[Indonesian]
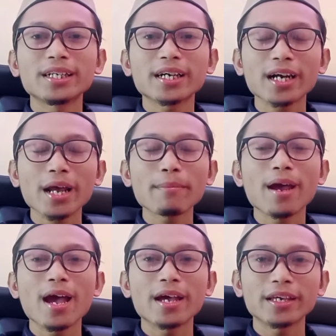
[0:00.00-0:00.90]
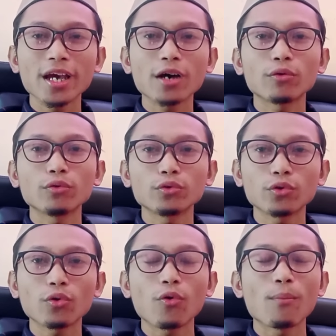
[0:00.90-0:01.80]
diklaim hanya
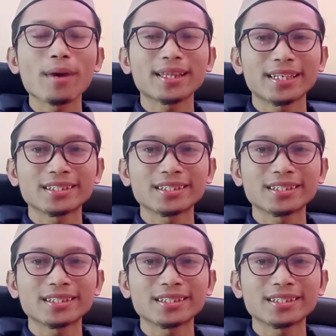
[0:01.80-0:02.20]
untuk umat